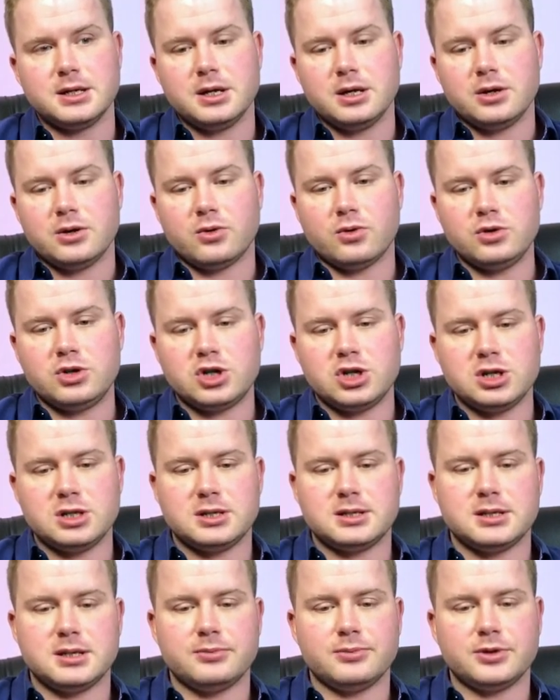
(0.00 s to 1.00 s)
очень
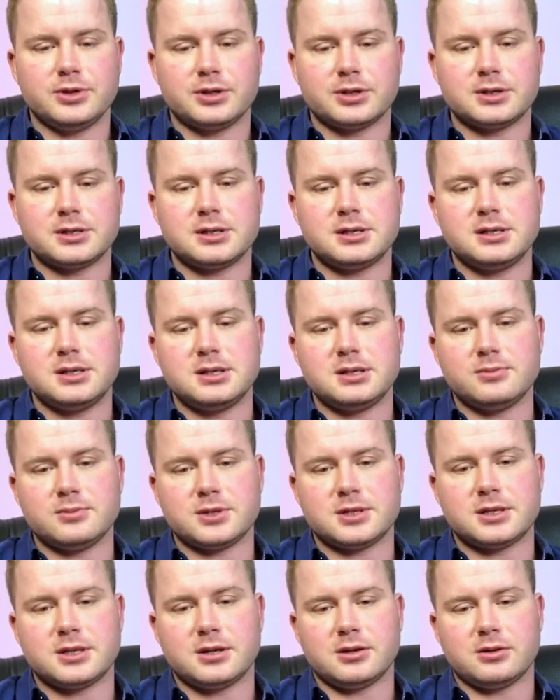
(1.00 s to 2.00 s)
тема нарциссизма
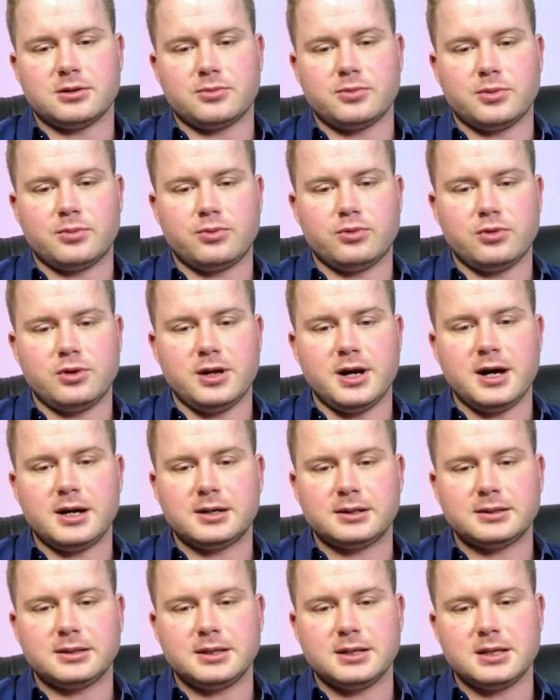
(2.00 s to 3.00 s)
стала
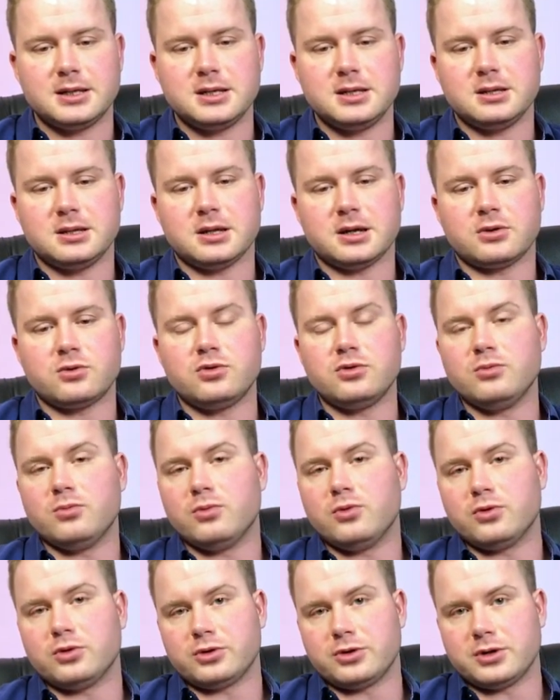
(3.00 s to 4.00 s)
популярной и такой
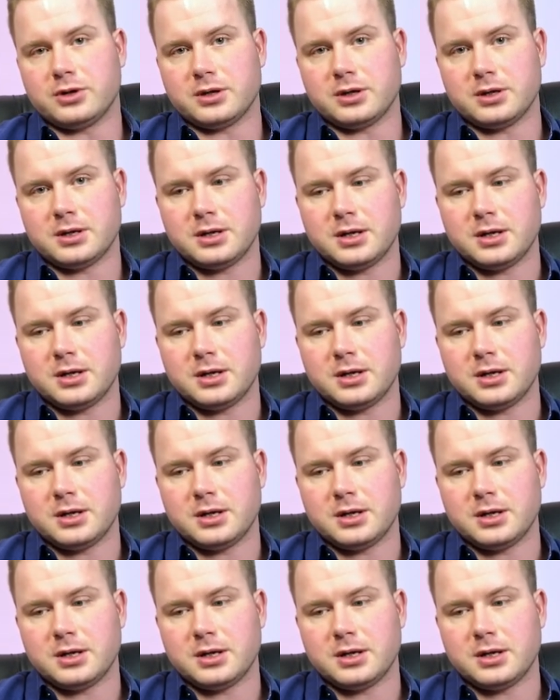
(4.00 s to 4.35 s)
модной.